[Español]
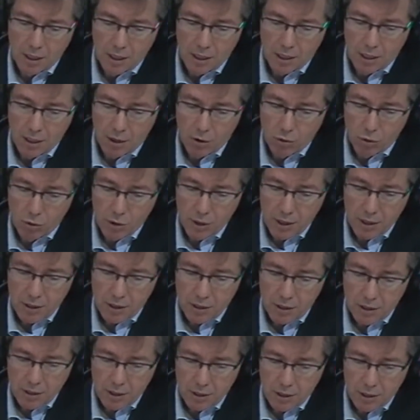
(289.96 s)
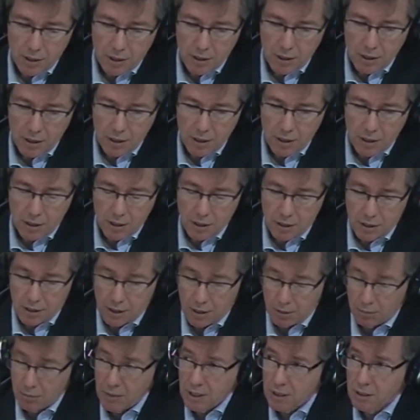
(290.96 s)
el lunes eh,
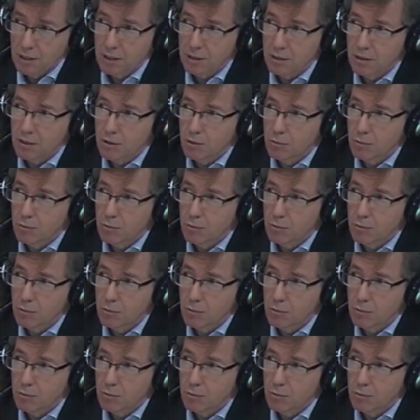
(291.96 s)
se emite este